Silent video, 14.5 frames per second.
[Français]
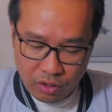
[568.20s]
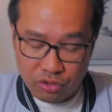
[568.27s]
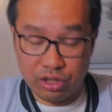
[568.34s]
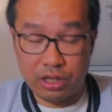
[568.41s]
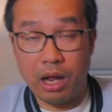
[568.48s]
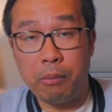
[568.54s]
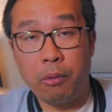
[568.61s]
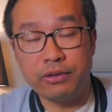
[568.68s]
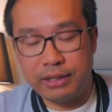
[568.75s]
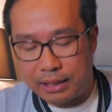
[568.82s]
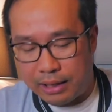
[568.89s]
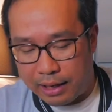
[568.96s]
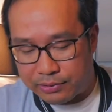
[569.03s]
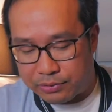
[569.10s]
Généralement, c'est
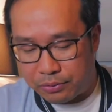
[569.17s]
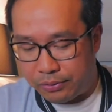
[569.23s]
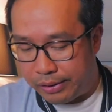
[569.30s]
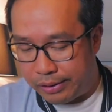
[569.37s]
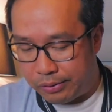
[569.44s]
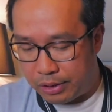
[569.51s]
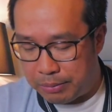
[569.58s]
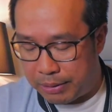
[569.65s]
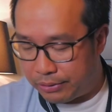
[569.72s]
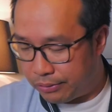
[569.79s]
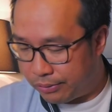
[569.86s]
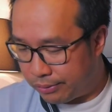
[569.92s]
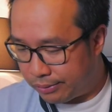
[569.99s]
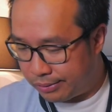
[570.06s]
des glaçons, hein, on les met
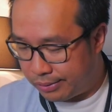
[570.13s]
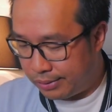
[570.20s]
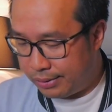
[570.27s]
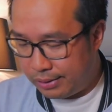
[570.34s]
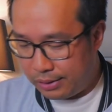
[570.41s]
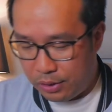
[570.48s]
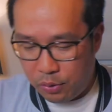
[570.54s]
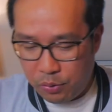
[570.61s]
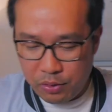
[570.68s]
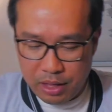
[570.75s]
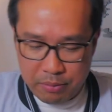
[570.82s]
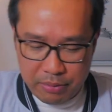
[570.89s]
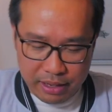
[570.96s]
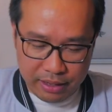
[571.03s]
dans, on
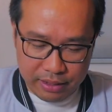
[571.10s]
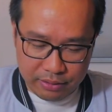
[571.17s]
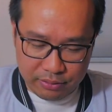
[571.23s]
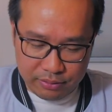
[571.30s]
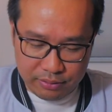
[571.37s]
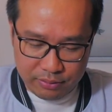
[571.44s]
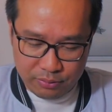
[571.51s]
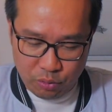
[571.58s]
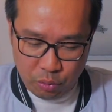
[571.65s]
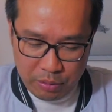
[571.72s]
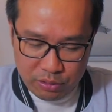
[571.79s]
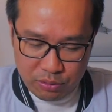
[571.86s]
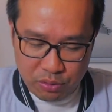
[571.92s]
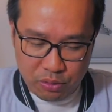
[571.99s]
les met, on
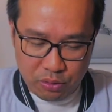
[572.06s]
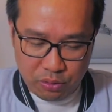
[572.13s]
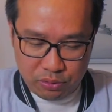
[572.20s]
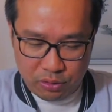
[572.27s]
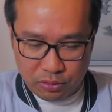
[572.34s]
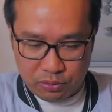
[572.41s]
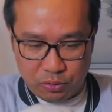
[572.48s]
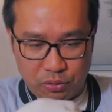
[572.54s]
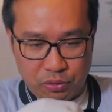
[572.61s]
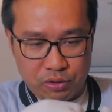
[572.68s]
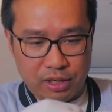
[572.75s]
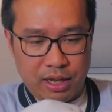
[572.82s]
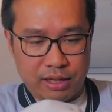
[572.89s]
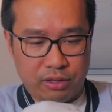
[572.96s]
met de l'eau dans son
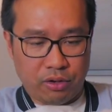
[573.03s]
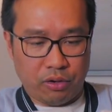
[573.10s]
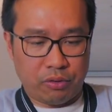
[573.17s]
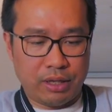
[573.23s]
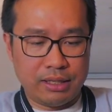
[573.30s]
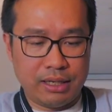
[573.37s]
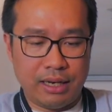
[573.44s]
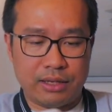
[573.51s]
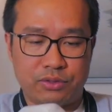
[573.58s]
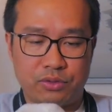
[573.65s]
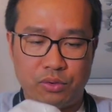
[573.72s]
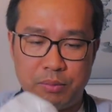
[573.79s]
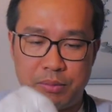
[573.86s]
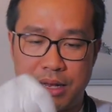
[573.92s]
congélateur, on a des
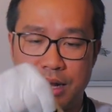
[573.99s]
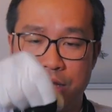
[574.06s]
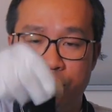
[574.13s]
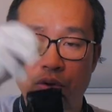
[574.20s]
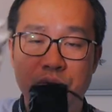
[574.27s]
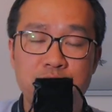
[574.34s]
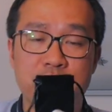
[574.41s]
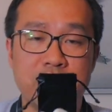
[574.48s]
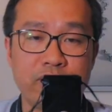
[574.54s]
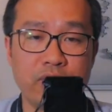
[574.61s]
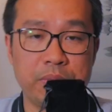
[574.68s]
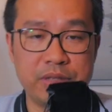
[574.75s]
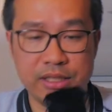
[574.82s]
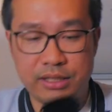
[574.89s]
glaçons. Et bien là, non, nous
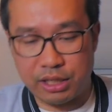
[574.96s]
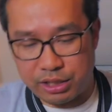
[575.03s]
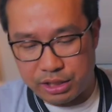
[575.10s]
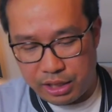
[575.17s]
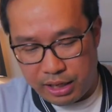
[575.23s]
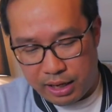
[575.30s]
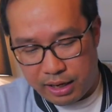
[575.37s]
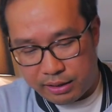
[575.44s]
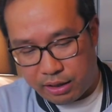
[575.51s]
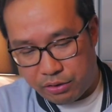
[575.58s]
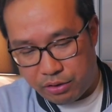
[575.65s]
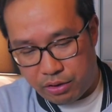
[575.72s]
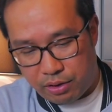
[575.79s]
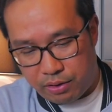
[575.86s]
avons un petit sachet et à
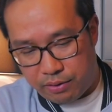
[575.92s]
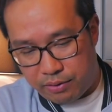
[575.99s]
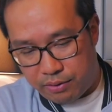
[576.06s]
l'intérieur,